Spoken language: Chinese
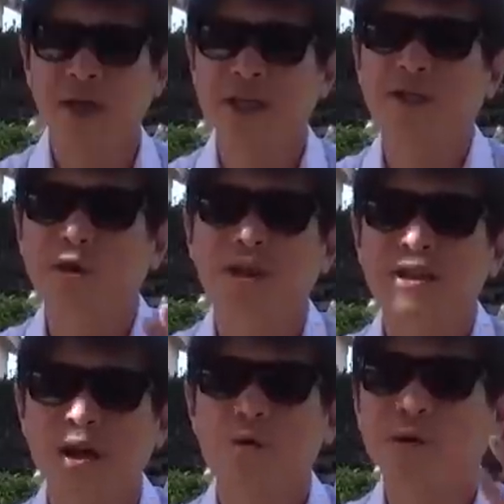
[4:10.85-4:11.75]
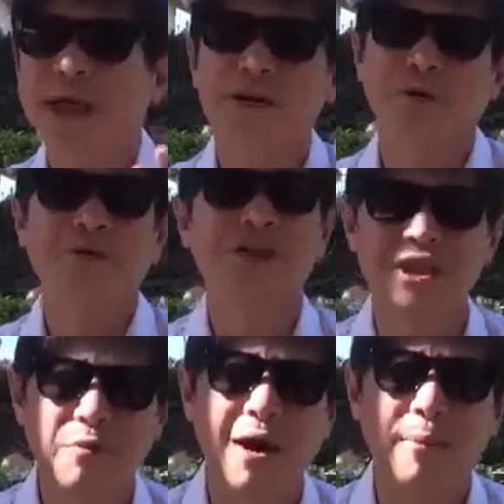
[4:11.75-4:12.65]
你觉得这个国家有
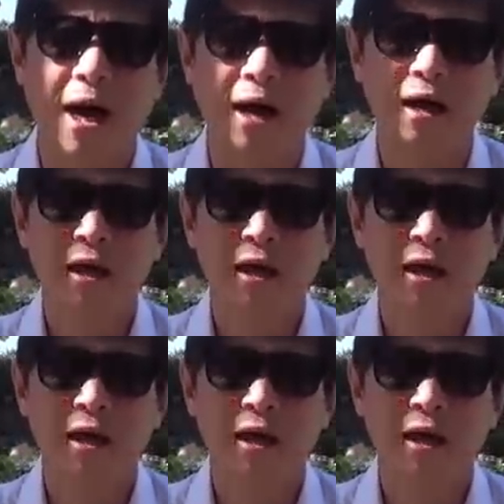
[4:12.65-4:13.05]
希望吗？